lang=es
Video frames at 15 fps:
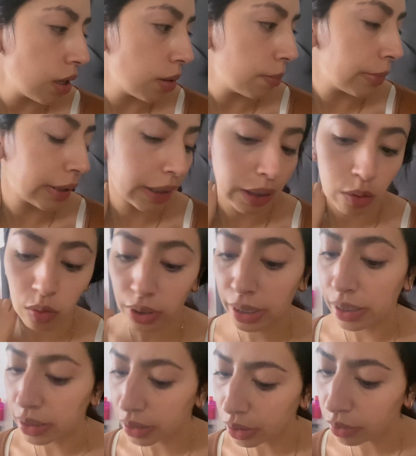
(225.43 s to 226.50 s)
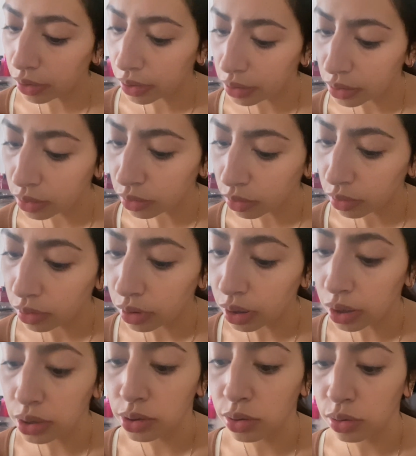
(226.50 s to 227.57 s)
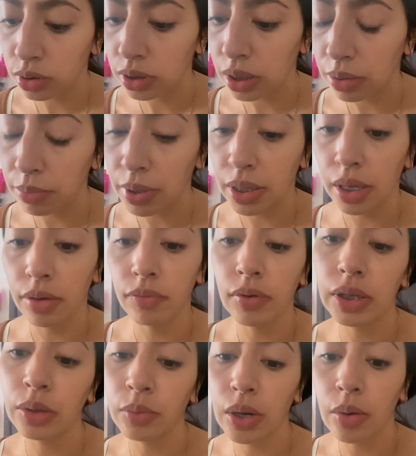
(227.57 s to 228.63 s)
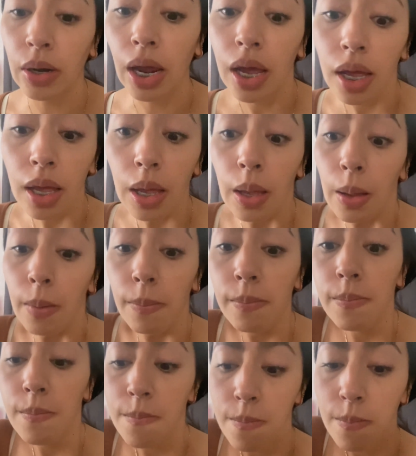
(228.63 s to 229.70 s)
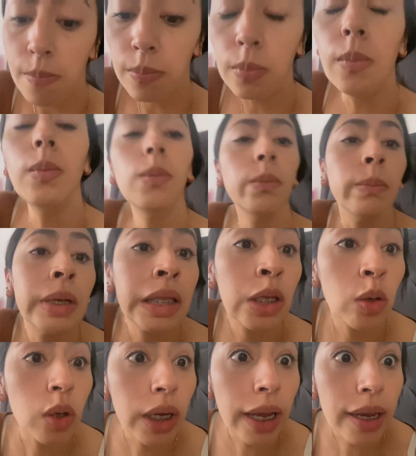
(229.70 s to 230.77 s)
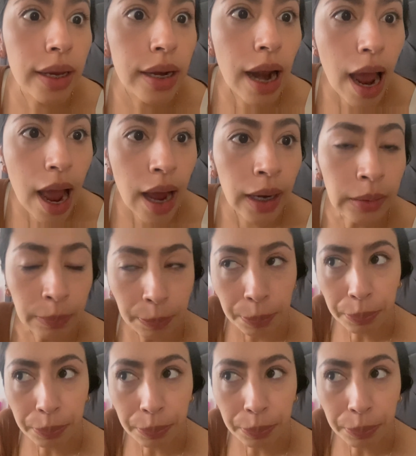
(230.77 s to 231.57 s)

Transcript: me tengo que ir, ¿qué horas son? Las doce y media, falta una hora. Me tengo que ir a,